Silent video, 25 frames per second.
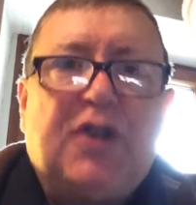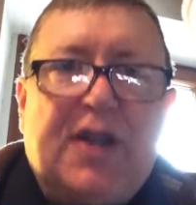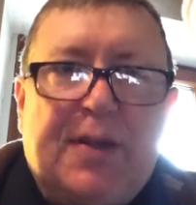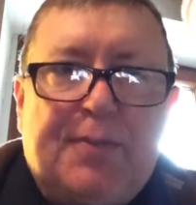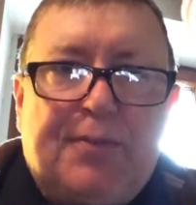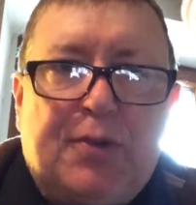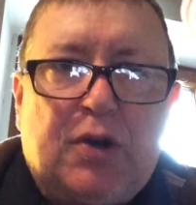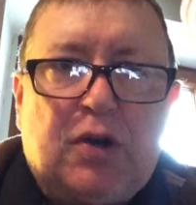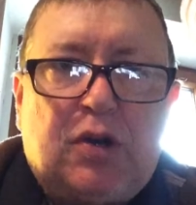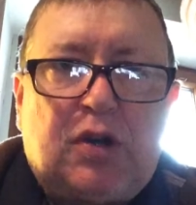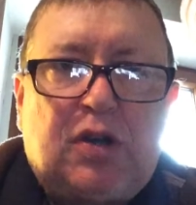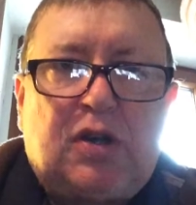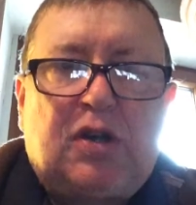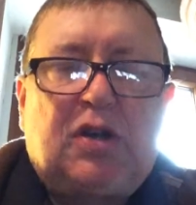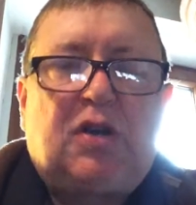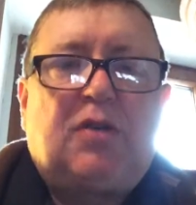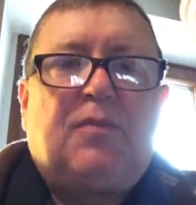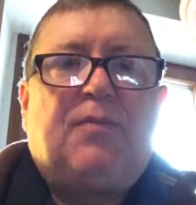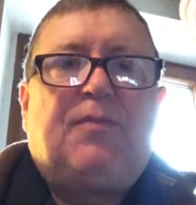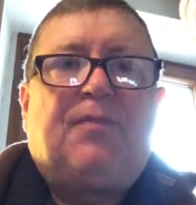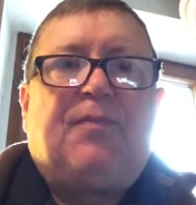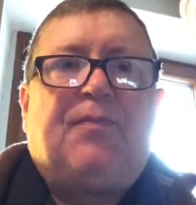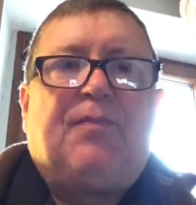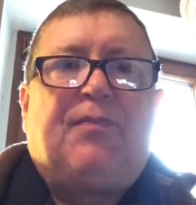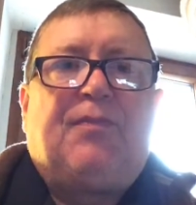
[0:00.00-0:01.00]
l'époque,
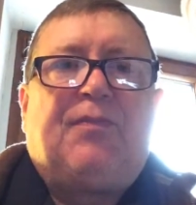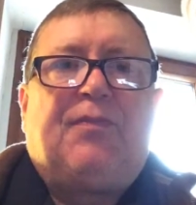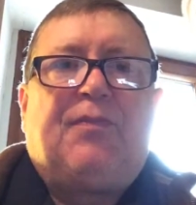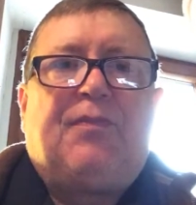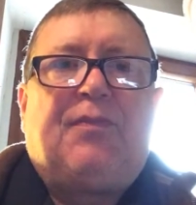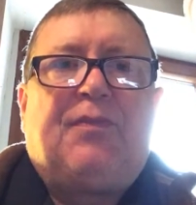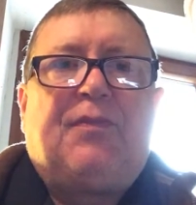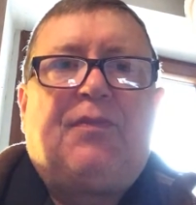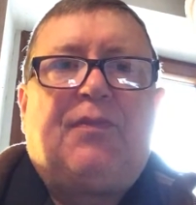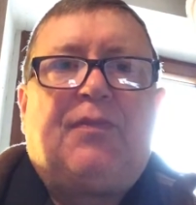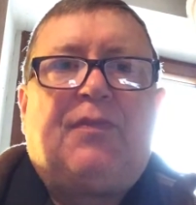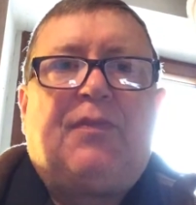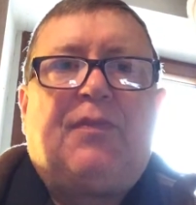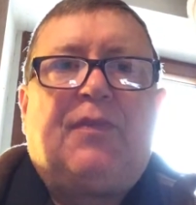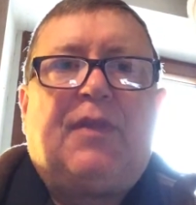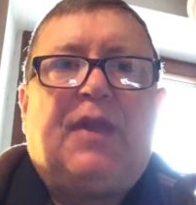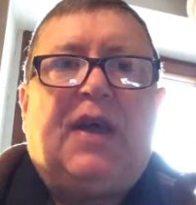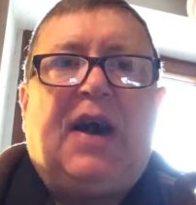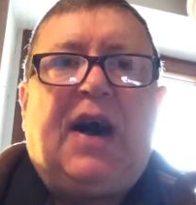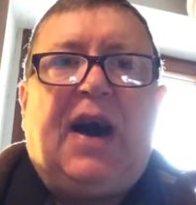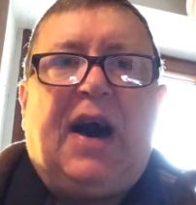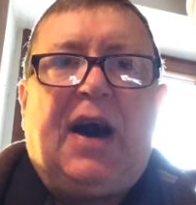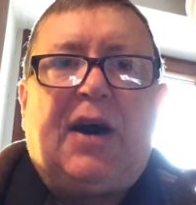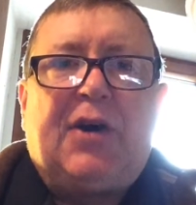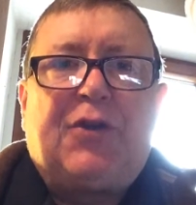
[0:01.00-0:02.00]

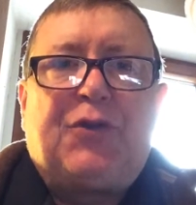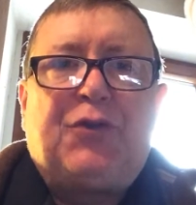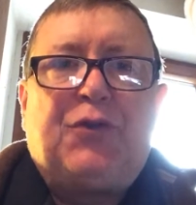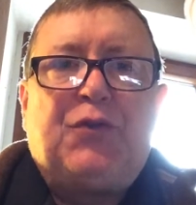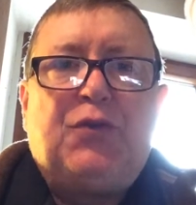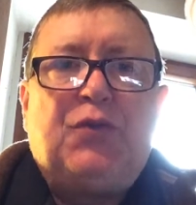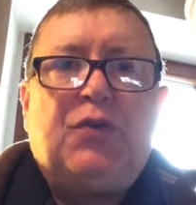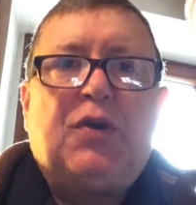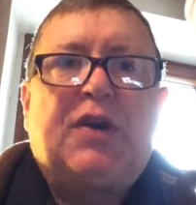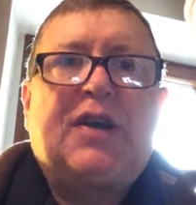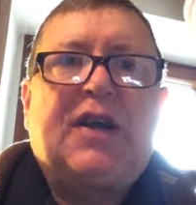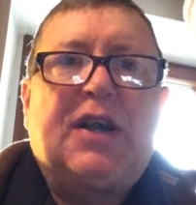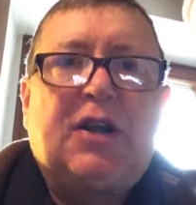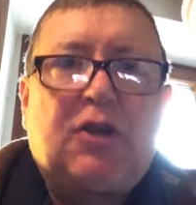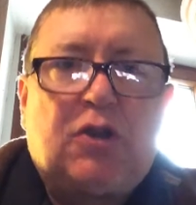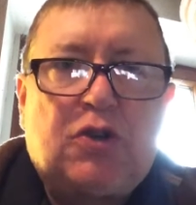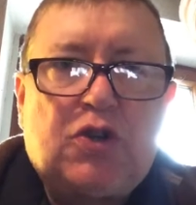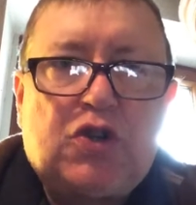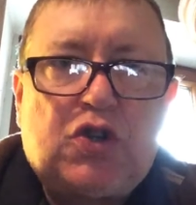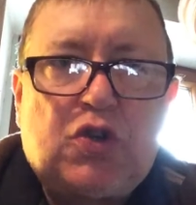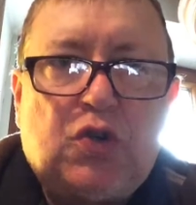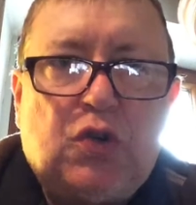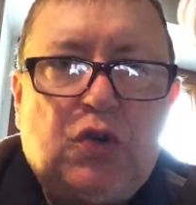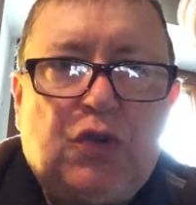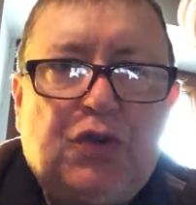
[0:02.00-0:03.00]
Arthur quelque
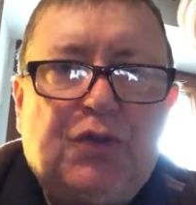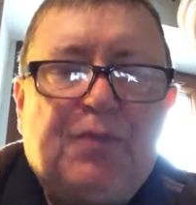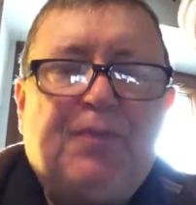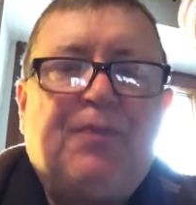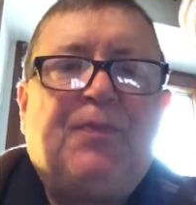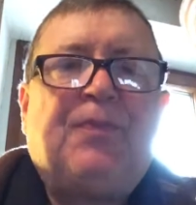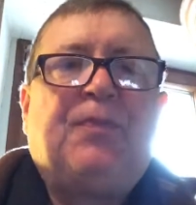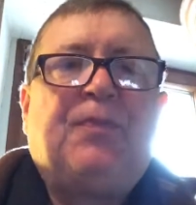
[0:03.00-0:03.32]
chose,